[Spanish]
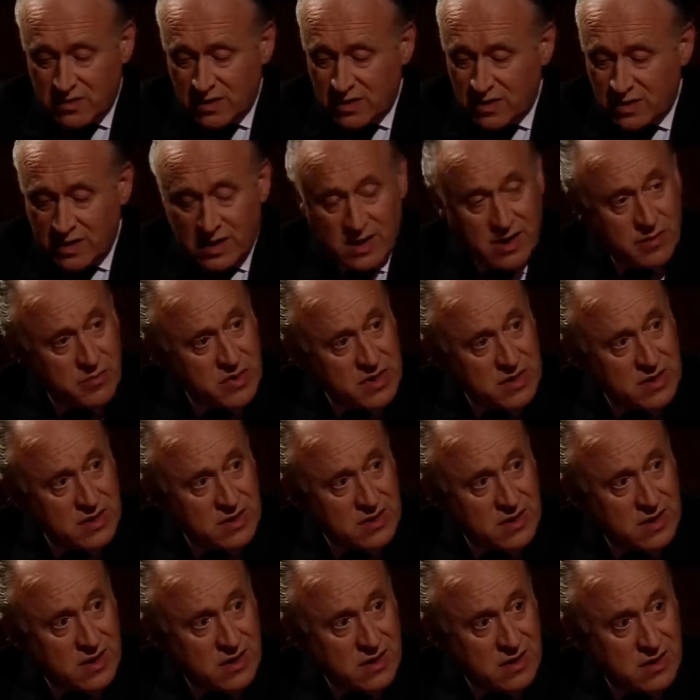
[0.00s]
en la
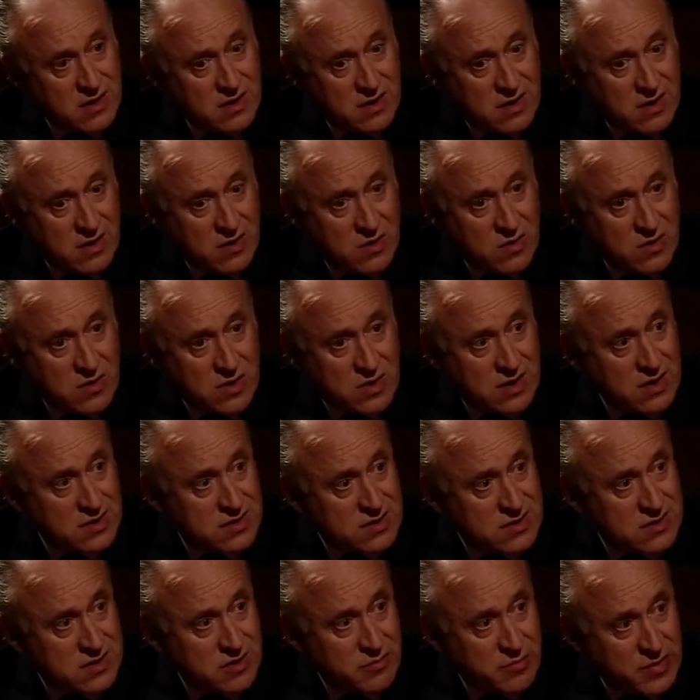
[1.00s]
medida en que lo que
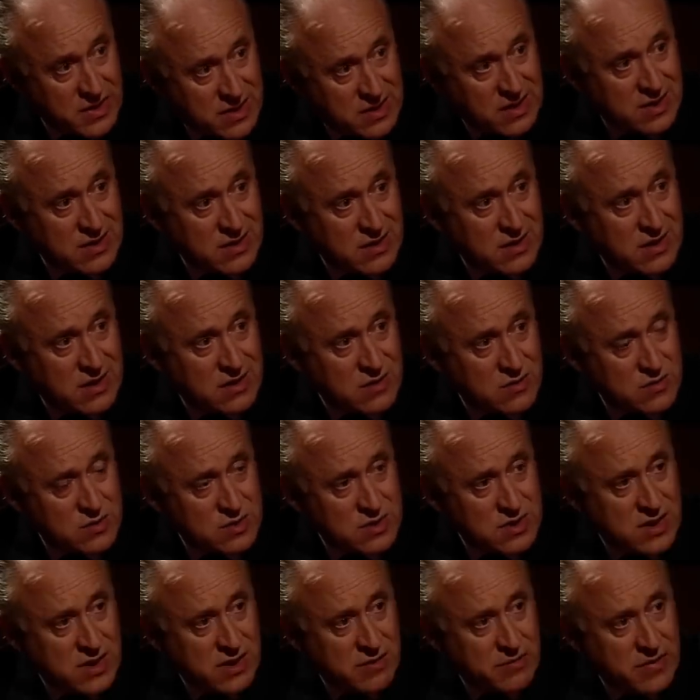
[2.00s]
se pretenda no
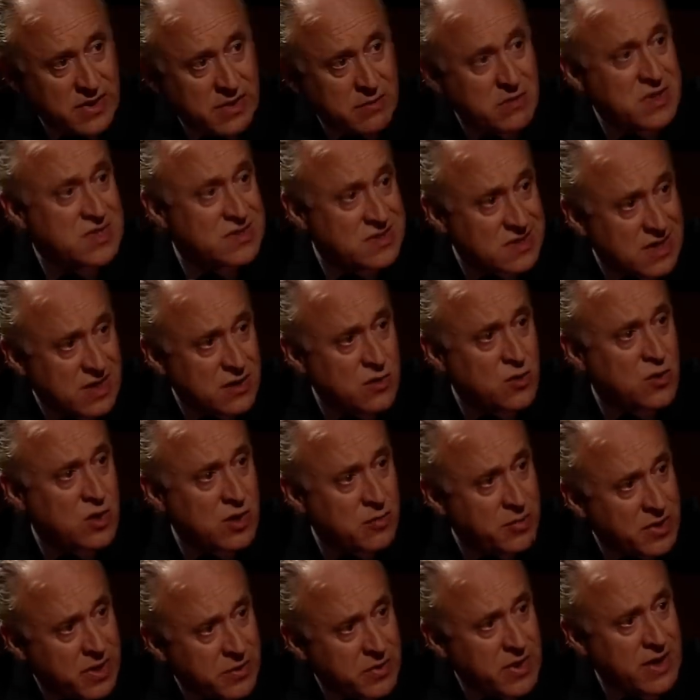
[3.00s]
sea para más daño
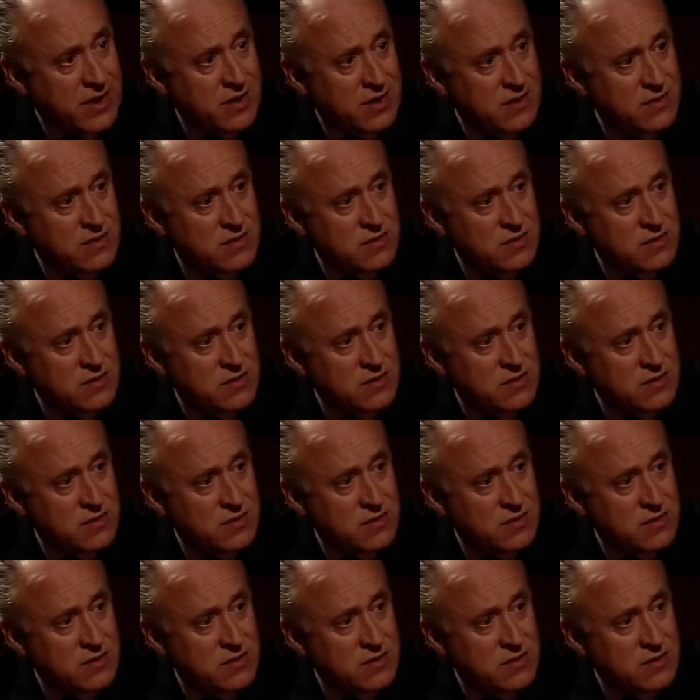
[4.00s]
que para bien.